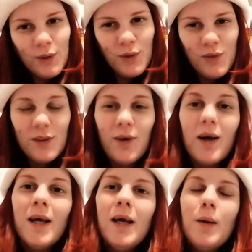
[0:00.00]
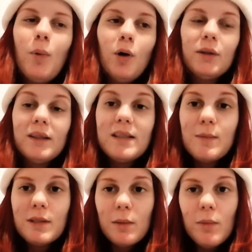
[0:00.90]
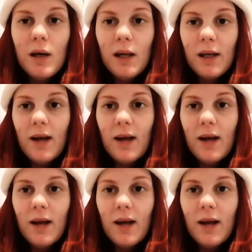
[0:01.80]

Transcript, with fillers: altro video. Poi ho tantissime SMR